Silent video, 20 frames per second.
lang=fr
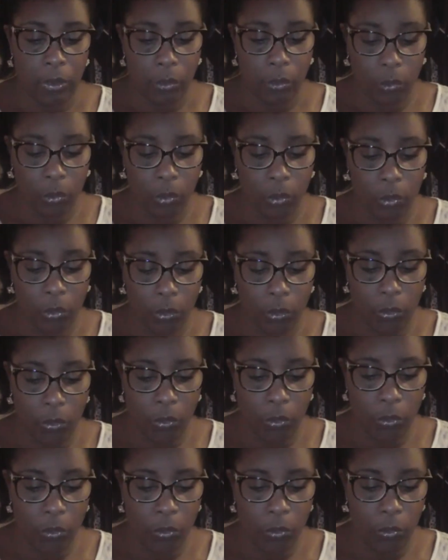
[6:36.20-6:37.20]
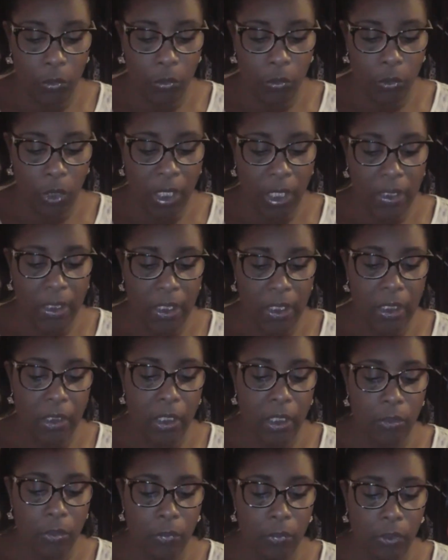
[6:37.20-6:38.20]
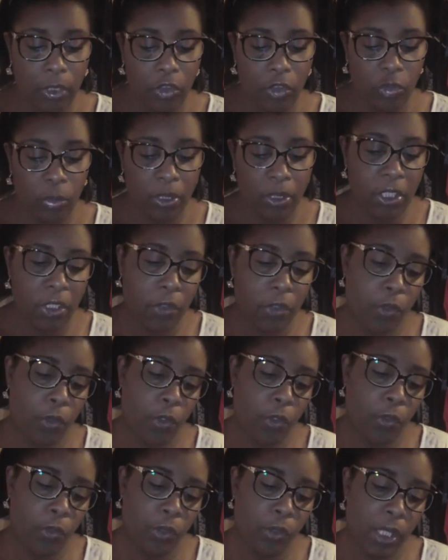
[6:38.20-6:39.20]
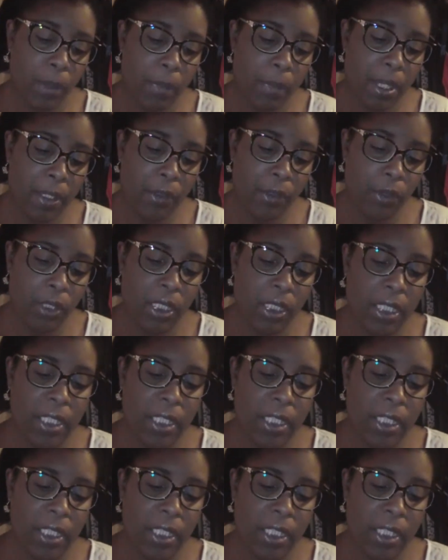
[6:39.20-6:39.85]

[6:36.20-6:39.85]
donc une, un kit hein, de French Manicure de la marque